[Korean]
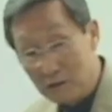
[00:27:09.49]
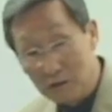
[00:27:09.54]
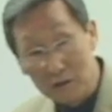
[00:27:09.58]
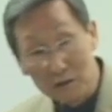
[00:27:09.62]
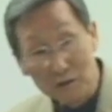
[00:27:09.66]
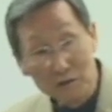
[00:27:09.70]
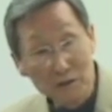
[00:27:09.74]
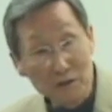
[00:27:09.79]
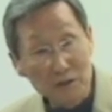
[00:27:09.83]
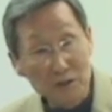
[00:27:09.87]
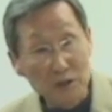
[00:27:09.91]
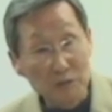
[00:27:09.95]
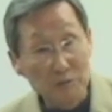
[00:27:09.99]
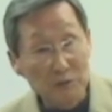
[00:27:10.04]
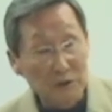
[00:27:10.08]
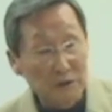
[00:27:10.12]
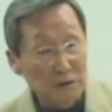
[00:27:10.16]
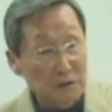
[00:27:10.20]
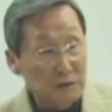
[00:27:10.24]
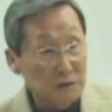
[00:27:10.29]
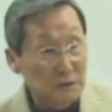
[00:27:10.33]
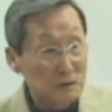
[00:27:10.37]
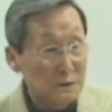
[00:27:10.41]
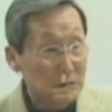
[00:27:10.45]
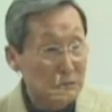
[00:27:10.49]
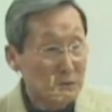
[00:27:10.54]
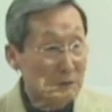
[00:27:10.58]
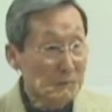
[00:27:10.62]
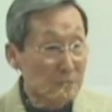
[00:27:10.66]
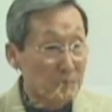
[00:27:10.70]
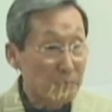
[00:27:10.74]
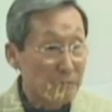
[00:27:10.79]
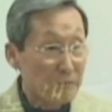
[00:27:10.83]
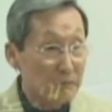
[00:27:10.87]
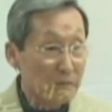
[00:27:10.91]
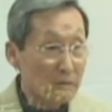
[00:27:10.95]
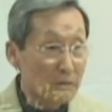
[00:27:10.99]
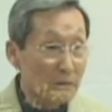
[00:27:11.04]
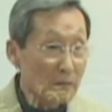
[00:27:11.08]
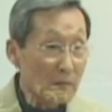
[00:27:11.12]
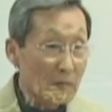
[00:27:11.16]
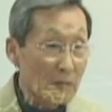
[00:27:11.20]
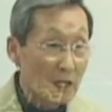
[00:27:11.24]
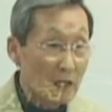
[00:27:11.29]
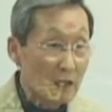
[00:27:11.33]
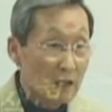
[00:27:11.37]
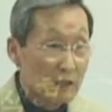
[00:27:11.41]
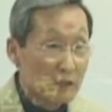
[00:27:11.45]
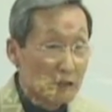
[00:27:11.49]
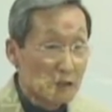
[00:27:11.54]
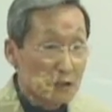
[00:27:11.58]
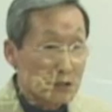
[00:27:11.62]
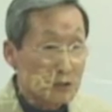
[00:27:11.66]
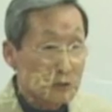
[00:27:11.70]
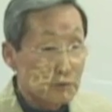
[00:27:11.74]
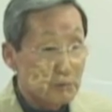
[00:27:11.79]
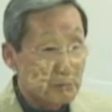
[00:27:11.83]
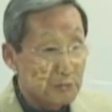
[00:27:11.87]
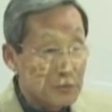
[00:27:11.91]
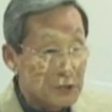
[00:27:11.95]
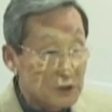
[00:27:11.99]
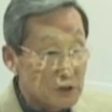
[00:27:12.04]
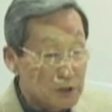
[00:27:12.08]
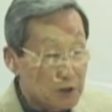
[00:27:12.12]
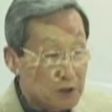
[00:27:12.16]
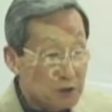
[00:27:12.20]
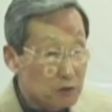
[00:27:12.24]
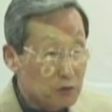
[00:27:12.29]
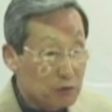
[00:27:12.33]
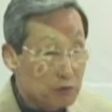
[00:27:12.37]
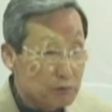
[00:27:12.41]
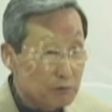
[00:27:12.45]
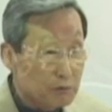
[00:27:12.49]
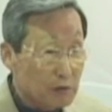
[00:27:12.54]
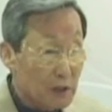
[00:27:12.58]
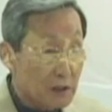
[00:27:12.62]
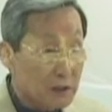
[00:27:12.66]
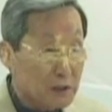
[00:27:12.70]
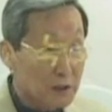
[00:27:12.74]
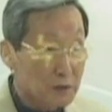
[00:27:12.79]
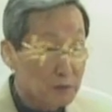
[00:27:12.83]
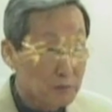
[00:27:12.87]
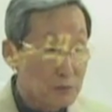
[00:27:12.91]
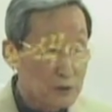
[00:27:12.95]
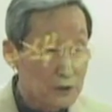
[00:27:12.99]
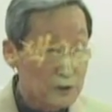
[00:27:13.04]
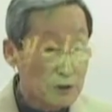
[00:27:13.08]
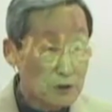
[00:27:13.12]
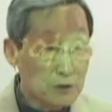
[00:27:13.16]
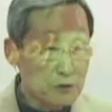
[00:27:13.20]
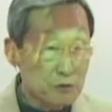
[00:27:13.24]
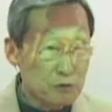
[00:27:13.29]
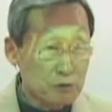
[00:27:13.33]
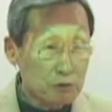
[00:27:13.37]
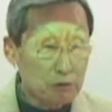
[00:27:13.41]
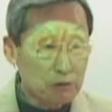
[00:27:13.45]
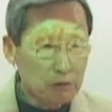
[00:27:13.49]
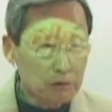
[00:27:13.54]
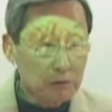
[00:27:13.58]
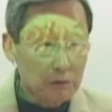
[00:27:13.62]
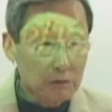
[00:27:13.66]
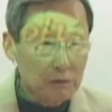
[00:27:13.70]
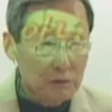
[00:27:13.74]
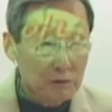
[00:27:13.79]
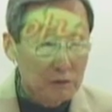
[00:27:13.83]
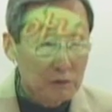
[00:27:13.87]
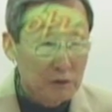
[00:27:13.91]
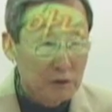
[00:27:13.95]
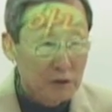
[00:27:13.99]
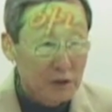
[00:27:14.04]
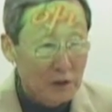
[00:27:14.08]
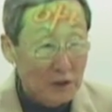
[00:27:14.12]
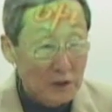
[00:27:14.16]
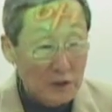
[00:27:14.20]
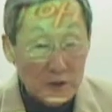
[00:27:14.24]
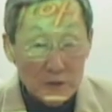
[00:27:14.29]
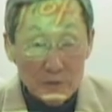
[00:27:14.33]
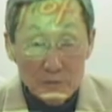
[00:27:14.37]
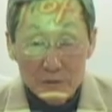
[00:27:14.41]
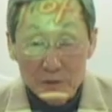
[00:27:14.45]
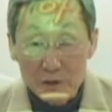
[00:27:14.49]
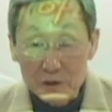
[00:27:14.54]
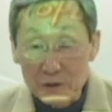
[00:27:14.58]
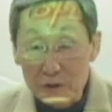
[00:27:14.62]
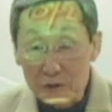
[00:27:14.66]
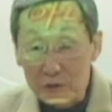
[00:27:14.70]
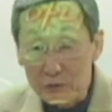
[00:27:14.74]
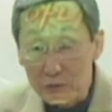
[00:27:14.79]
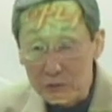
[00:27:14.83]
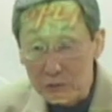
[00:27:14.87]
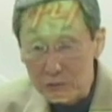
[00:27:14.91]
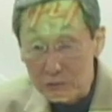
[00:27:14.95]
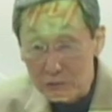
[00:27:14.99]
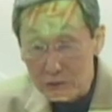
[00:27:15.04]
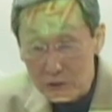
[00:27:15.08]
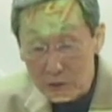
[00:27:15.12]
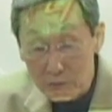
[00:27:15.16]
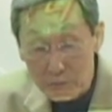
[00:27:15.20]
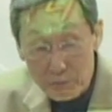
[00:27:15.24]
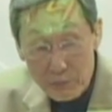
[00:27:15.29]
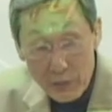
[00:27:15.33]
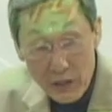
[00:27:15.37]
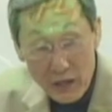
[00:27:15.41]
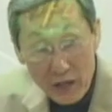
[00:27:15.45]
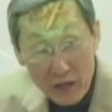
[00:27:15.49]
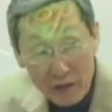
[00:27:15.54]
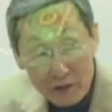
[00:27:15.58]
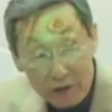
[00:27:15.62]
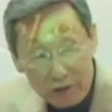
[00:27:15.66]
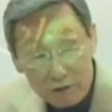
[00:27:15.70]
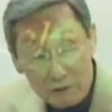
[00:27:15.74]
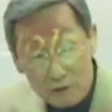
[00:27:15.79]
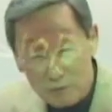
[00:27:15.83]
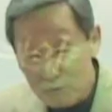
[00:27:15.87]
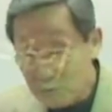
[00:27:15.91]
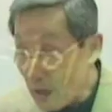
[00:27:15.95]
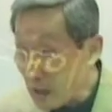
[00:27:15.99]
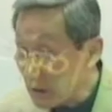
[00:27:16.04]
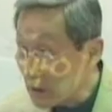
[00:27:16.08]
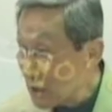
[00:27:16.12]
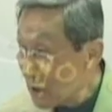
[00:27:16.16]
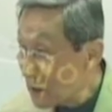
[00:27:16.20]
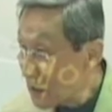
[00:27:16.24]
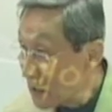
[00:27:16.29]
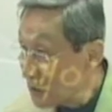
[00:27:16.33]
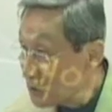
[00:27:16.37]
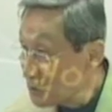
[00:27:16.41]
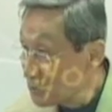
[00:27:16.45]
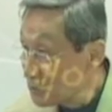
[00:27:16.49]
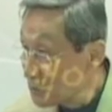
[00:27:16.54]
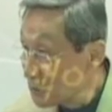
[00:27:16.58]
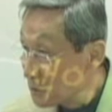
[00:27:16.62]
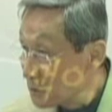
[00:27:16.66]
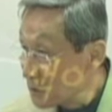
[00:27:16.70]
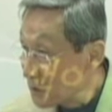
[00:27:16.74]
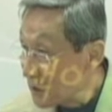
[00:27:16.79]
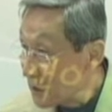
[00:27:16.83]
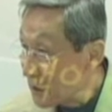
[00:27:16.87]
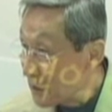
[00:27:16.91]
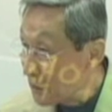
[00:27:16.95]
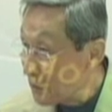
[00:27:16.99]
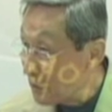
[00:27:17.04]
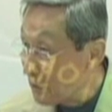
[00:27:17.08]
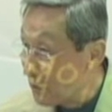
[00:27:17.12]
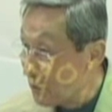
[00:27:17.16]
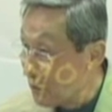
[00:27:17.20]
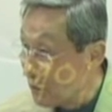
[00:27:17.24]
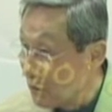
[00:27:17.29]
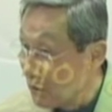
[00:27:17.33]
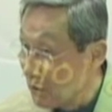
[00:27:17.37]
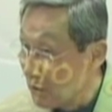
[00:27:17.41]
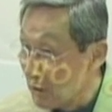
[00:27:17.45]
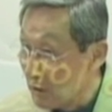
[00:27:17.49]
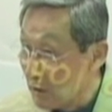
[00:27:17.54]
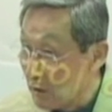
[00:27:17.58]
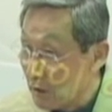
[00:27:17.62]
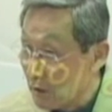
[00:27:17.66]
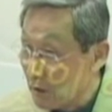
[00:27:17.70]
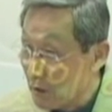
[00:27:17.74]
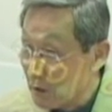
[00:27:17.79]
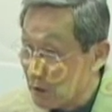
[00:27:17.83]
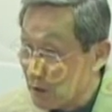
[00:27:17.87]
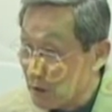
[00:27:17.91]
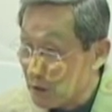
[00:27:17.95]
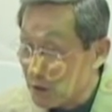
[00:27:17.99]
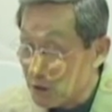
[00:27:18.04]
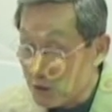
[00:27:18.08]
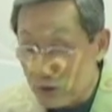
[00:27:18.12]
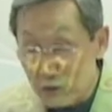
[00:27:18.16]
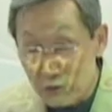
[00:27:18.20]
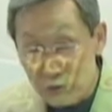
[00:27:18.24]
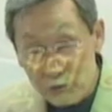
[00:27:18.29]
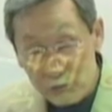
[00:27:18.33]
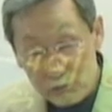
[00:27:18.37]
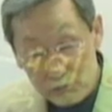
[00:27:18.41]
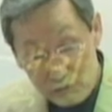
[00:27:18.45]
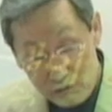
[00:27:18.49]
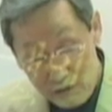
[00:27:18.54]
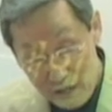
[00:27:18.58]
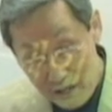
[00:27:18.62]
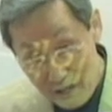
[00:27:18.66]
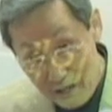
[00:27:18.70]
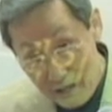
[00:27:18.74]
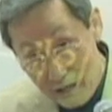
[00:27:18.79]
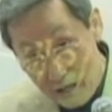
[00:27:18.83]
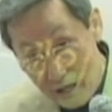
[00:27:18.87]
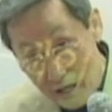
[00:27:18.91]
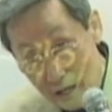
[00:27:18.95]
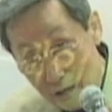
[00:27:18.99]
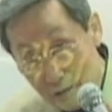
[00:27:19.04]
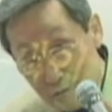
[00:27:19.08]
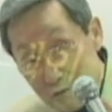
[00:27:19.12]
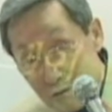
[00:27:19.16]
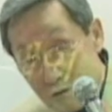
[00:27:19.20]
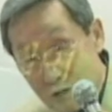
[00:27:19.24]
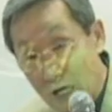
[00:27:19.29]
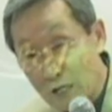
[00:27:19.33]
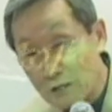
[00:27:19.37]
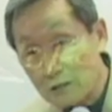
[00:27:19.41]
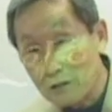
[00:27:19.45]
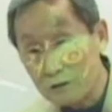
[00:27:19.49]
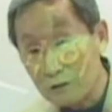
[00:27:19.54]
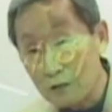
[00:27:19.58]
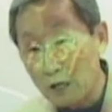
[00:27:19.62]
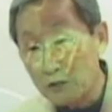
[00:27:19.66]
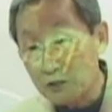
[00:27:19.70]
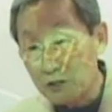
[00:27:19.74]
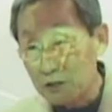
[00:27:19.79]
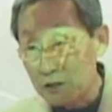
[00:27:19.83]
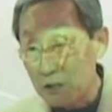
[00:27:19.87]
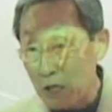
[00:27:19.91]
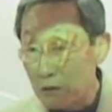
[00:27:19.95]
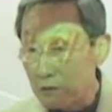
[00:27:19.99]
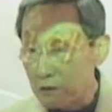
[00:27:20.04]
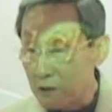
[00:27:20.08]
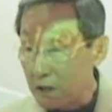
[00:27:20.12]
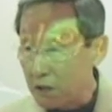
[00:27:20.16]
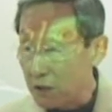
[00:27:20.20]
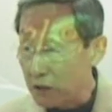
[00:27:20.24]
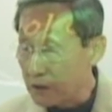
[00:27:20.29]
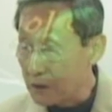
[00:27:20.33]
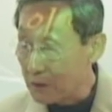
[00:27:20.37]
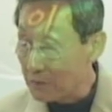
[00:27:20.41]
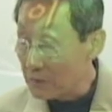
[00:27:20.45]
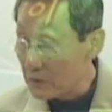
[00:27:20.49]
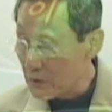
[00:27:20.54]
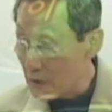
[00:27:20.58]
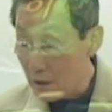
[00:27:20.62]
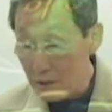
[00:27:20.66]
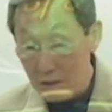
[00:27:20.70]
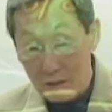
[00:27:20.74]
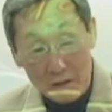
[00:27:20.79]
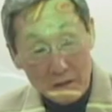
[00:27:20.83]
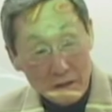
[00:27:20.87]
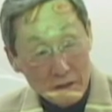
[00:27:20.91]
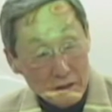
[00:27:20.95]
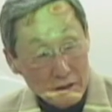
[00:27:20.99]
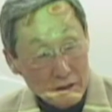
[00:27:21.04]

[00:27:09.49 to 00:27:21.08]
이런 느낌이거든요. 여러분 미식 축구 아세요? 미식 축구? 미식 축구는 패스를 받아 가지고 어떻게 해요? 이걸 죽으라 하고 가서 터치다운 해야 됩니다.